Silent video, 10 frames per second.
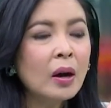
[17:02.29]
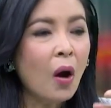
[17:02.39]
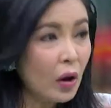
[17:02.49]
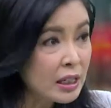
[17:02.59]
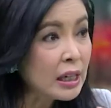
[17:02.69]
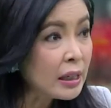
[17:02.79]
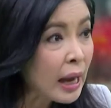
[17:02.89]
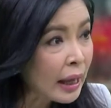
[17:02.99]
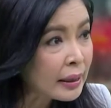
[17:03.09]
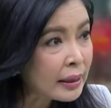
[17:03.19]
ของชิ้น
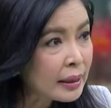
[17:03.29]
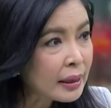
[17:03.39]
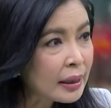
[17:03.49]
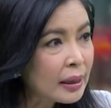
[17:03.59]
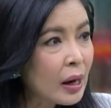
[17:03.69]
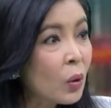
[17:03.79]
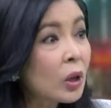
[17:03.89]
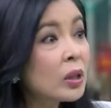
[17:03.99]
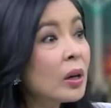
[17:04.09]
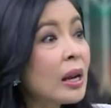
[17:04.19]
นั้นเรา
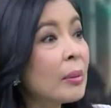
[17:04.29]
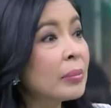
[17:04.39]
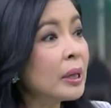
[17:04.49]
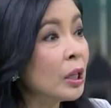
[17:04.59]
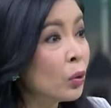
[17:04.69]
ก็ต้องทำ